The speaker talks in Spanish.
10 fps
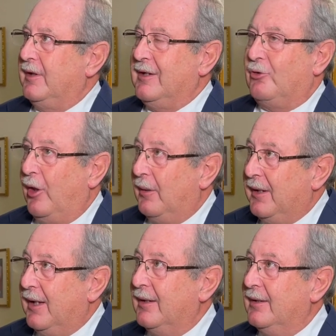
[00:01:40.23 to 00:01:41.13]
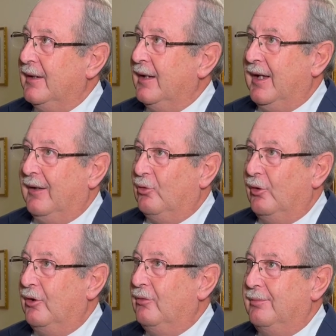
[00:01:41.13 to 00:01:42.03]
Y todavía
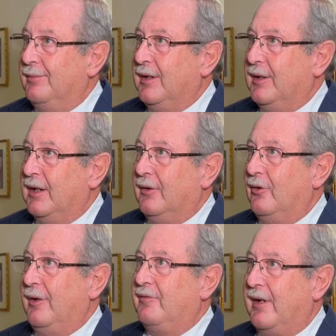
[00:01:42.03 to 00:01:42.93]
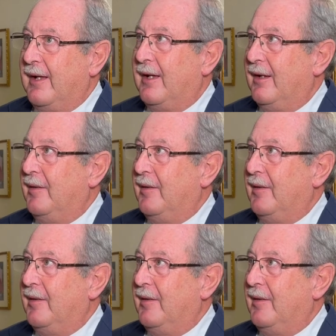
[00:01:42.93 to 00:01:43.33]
estoy diciendo, es verdad,